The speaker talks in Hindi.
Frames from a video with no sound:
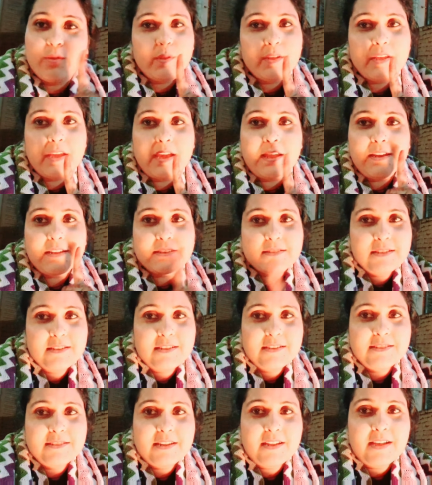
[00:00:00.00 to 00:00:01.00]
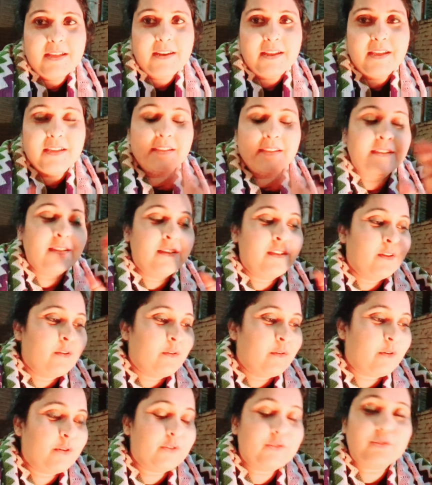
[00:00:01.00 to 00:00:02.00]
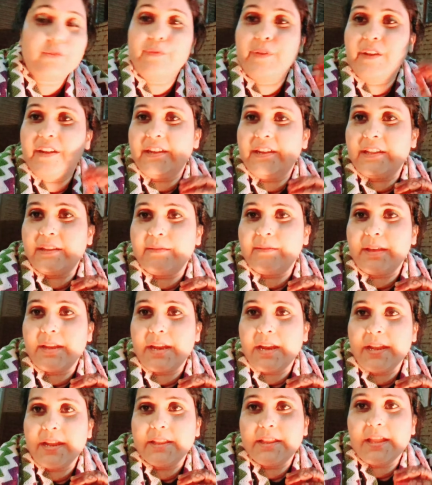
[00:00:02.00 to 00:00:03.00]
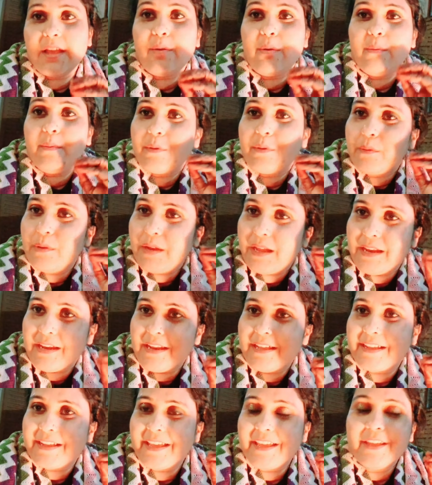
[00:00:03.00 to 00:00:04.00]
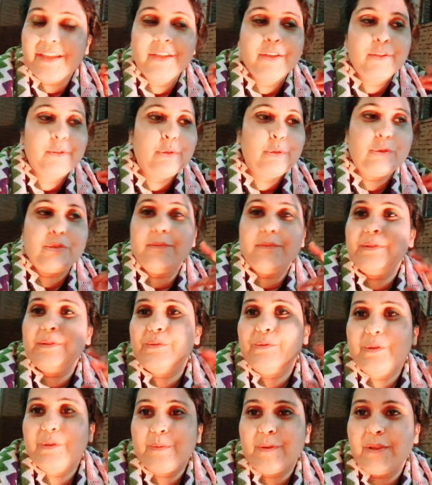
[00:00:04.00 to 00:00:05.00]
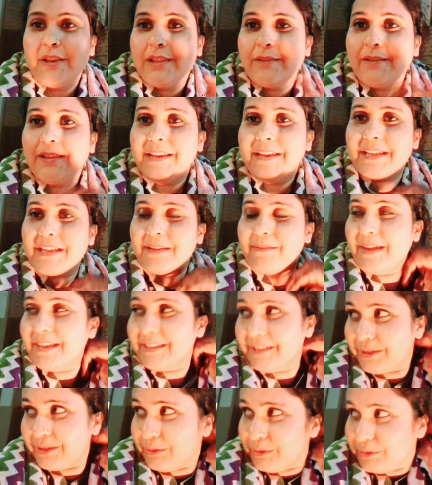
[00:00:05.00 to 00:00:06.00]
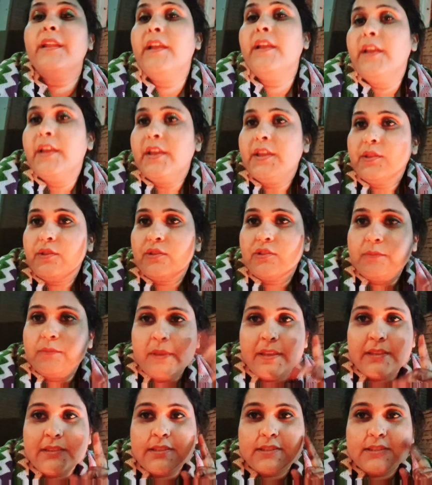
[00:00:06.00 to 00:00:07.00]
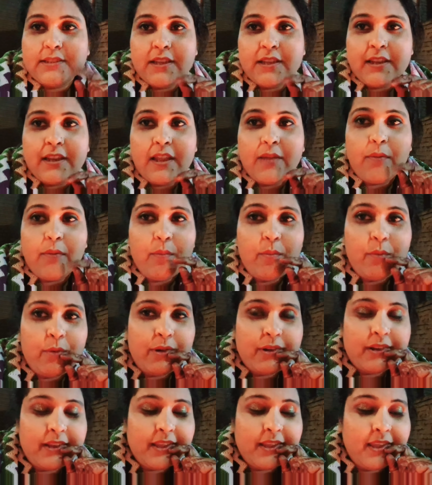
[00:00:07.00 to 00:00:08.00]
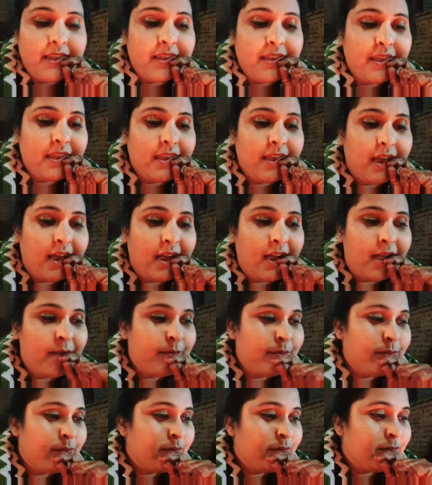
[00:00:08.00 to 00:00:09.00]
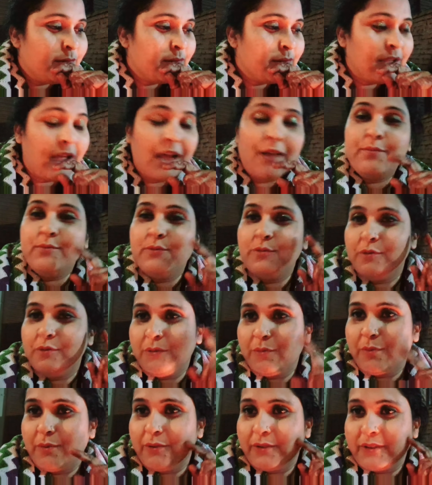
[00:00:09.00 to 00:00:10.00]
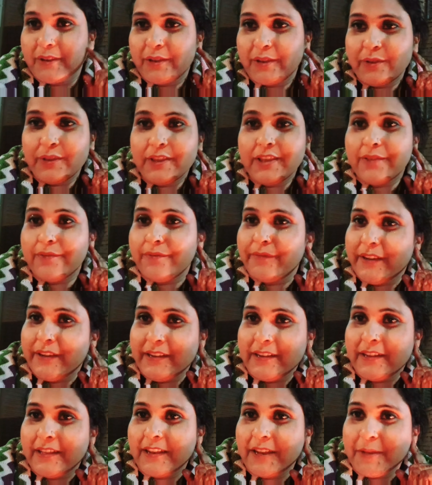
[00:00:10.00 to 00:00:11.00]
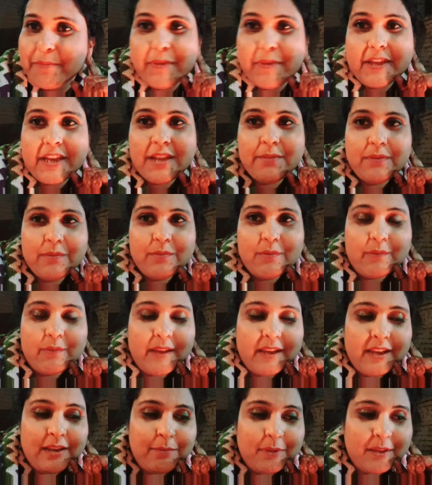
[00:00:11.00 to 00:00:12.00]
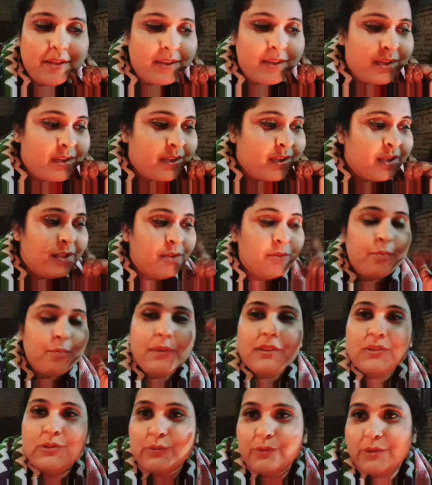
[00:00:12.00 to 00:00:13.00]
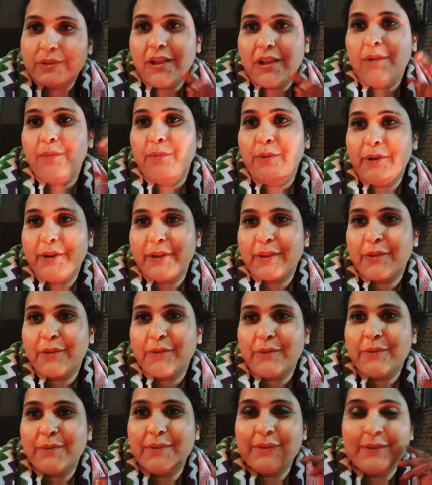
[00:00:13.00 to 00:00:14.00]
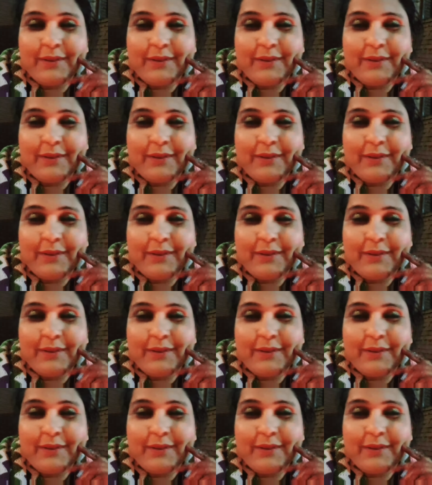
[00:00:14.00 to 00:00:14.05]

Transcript: तो ये अलग से नज़र आ रहा है और जो फिल्टर वाला रहता है वो बिल्कुल अलग है तो उसमें झूठ बोलने वाली क्या बात है उस तो उसमें एक सिस्टर है वो बोल रही हैं कि आप साफ झूठ बोल रही हो ये फिल्टर है मेरे भी मोबाइल में मैं झूठ कहाँ बोल रही हूँ